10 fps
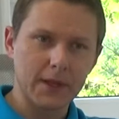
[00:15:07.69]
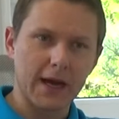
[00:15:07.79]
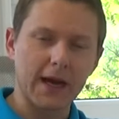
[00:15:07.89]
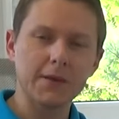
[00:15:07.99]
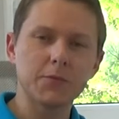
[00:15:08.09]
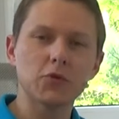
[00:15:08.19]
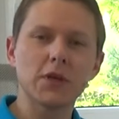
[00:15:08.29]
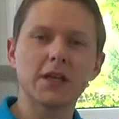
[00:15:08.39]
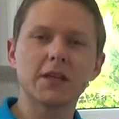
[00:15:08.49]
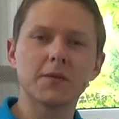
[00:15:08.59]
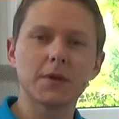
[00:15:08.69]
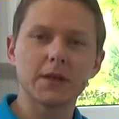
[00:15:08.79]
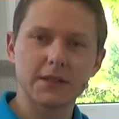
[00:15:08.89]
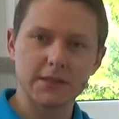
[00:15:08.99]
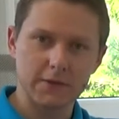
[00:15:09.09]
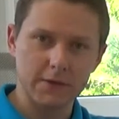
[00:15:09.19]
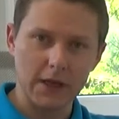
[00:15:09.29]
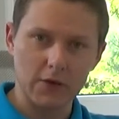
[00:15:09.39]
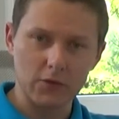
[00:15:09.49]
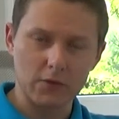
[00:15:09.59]
ale był jednym z
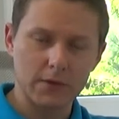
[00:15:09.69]
wielu.